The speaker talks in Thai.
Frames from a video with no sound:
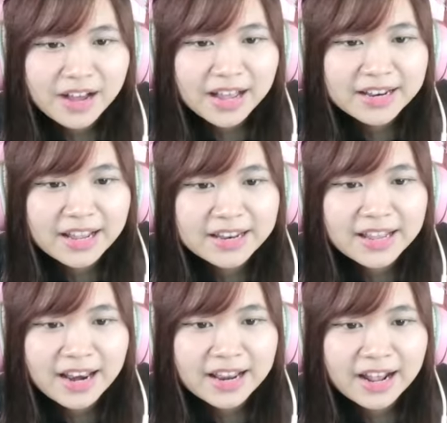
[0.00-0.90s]
อันอันนี้
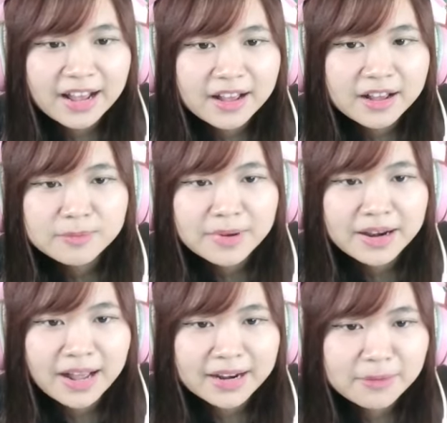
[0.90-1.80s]
อะไรเนี่ยปัญ
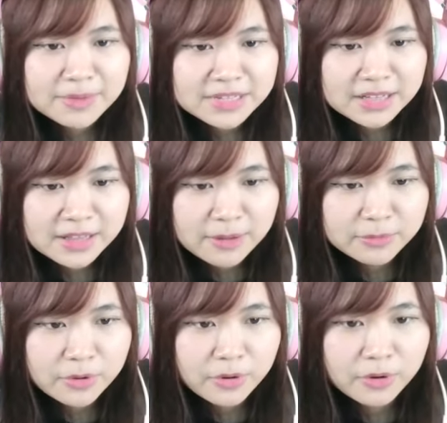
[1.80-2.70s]
หาทำให้ฉันเติบ
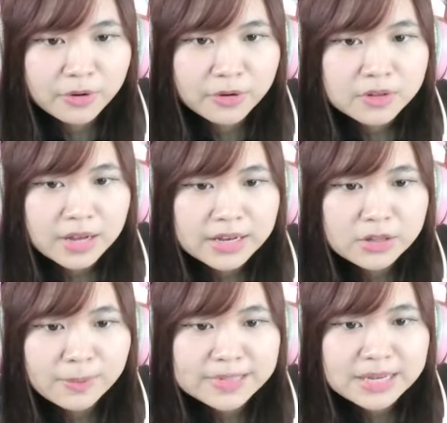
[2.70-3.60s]
โตอันนี้
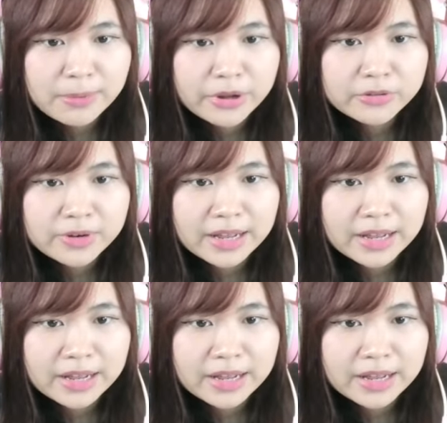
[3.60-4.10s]
ต้องไปเช็คพอยต์ตรงไหน